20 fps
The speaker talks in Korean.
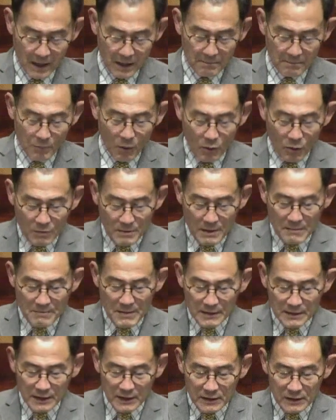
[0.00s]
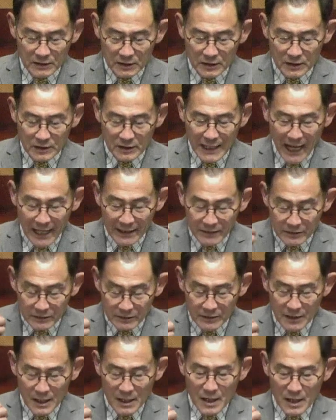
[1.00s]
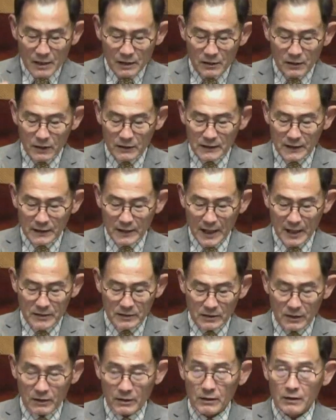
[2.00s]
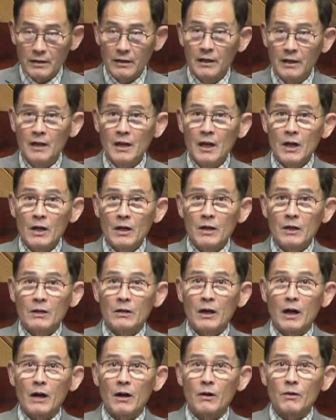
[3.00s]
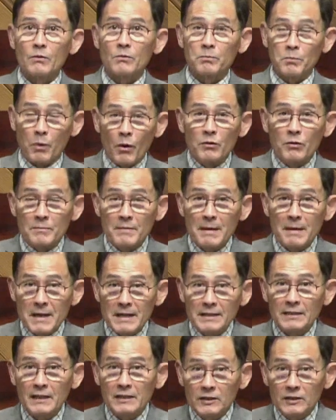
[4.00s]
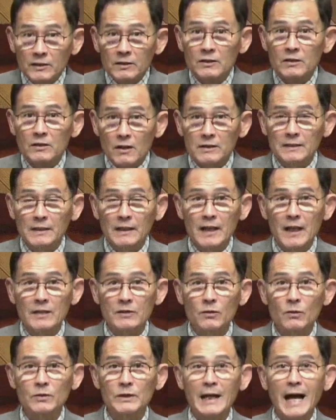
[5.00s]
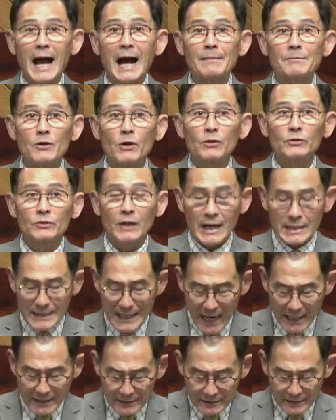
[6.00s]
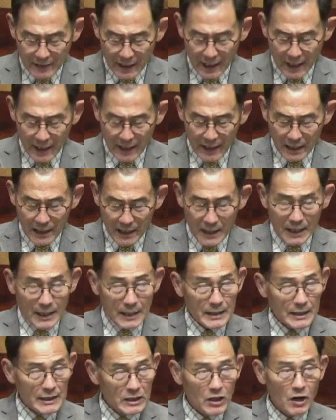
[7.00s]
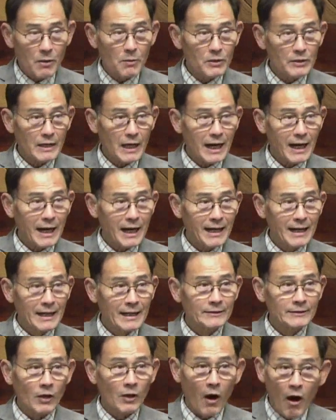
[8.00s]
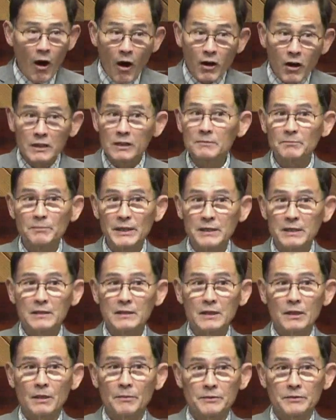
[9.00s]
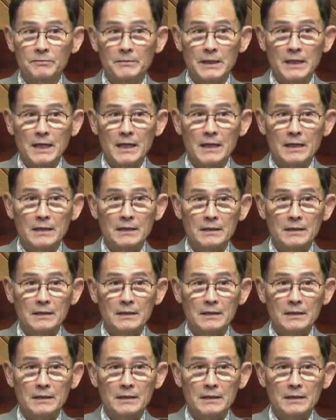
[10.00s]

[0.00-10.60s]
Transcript: 복음의 메시지를 듣지 않은 그것에 대해서 어, 복음의 메시지를 듣는 것에 대해서 우리가 아무것도 하지 않을 때 이거보다 더 큰 비극이 없습니다.